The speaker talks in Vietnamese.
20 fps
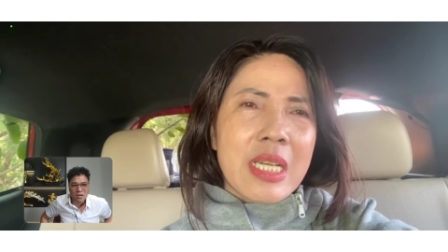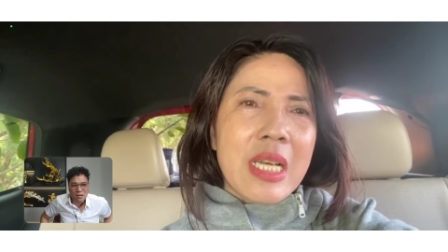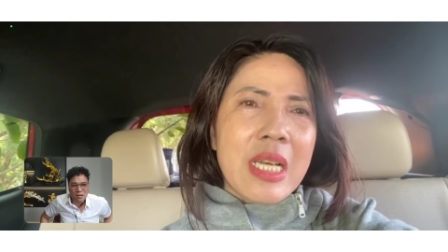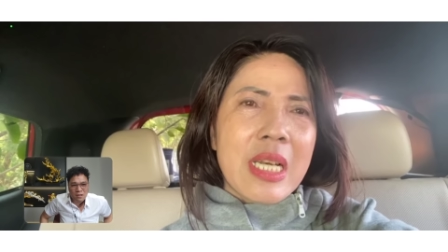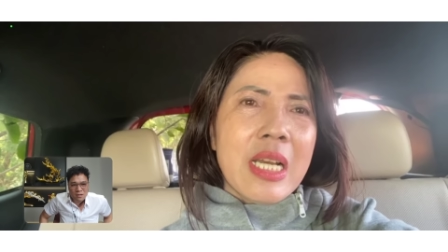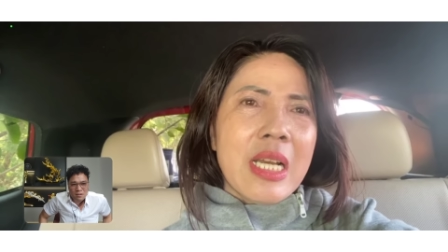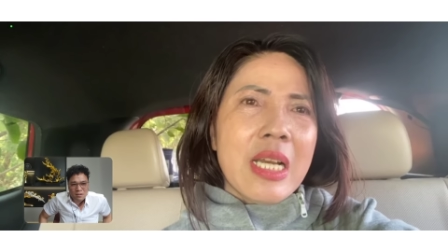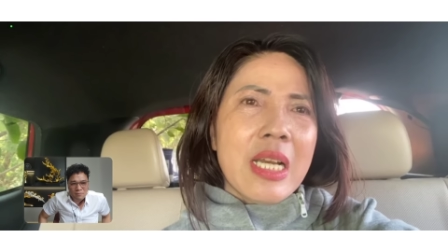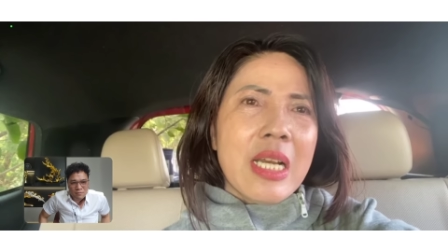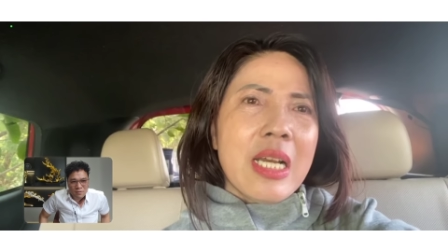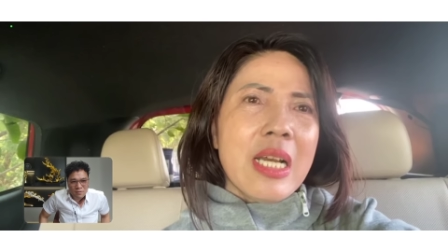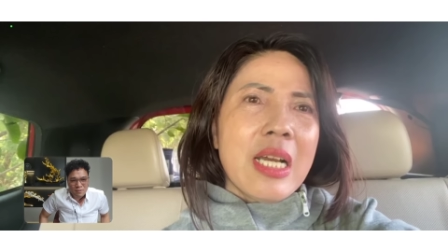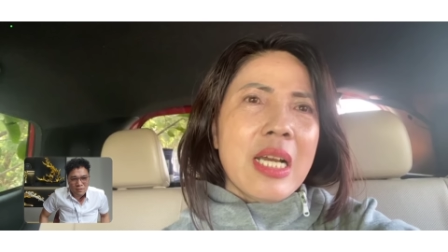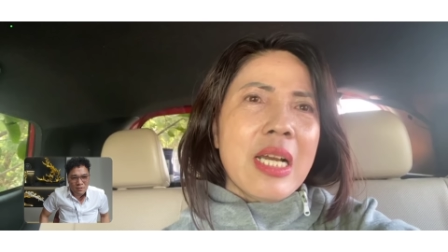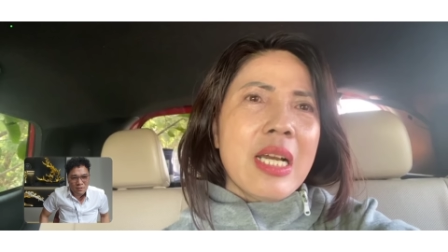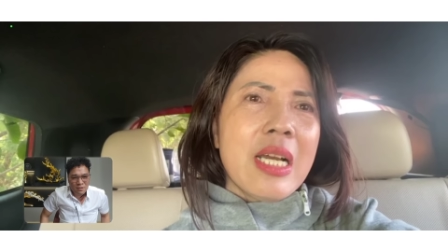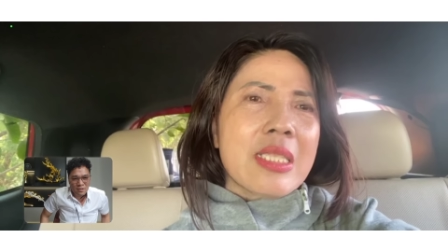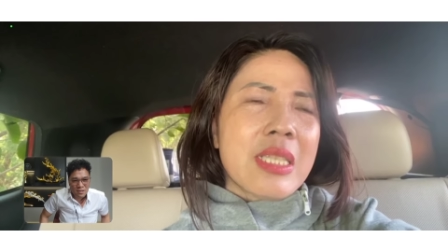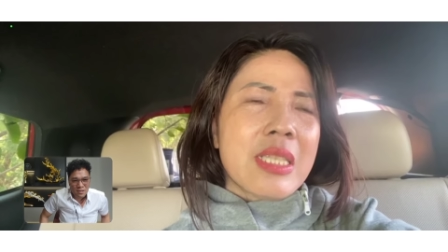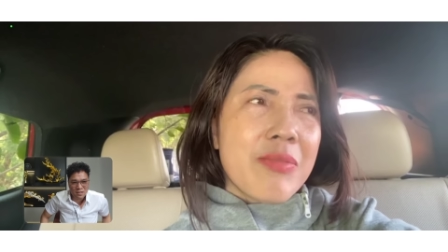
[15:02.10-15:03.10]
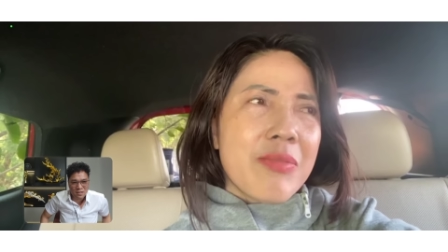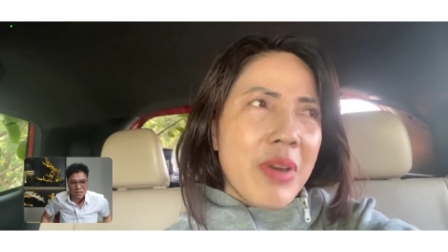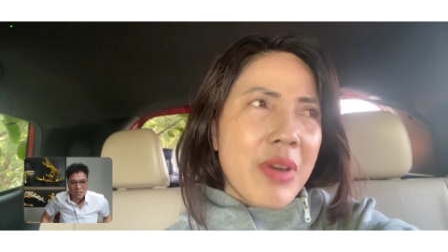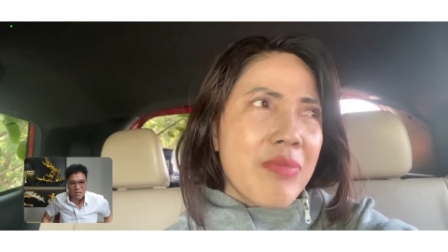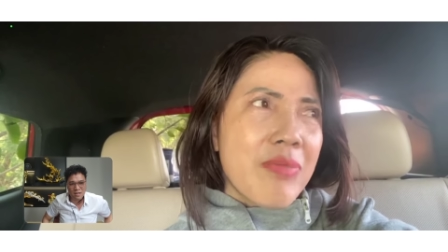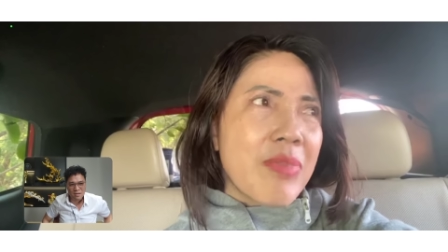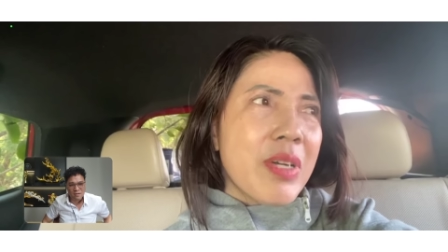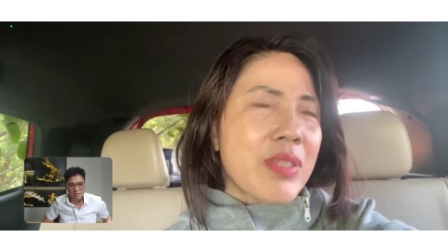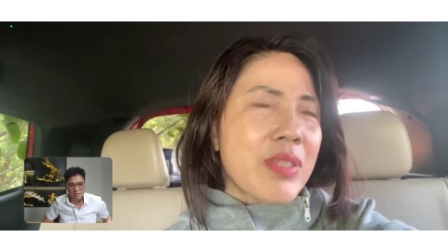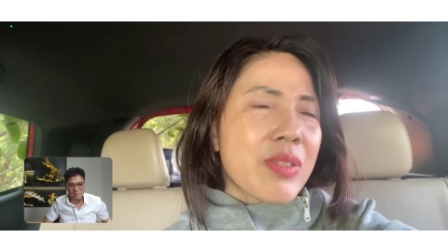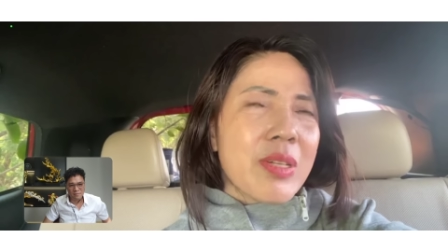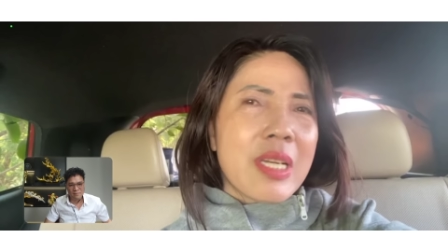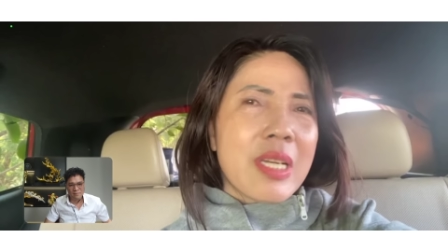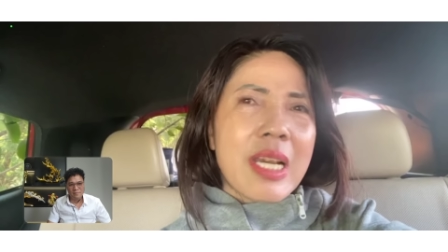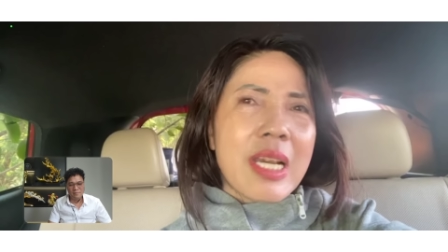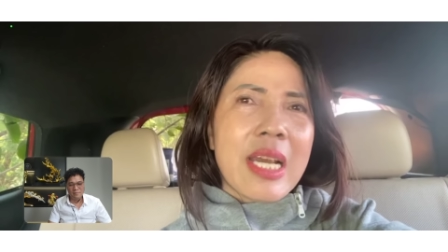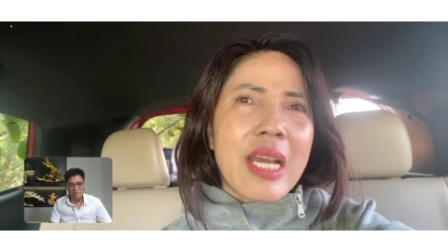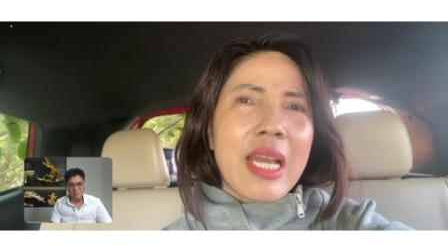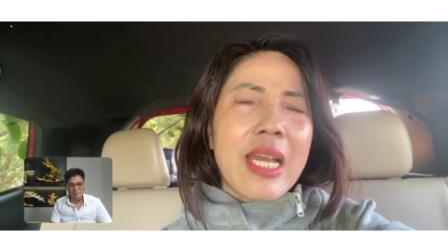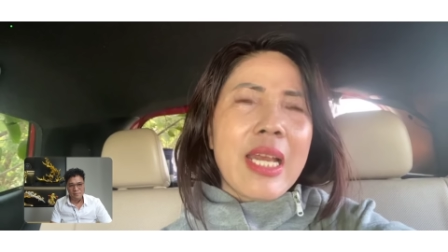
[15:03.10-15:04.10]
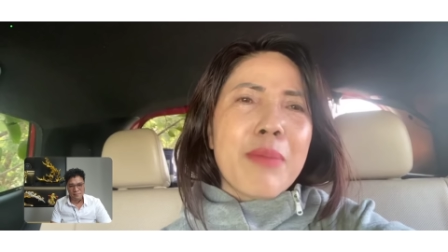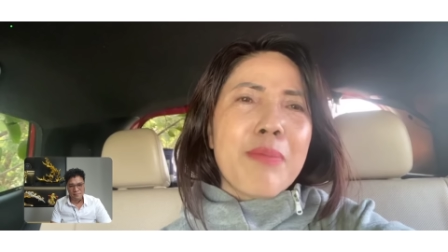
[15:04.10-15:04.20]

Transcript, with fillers: chị. chị dạ vâng, vừa rồi ừ. là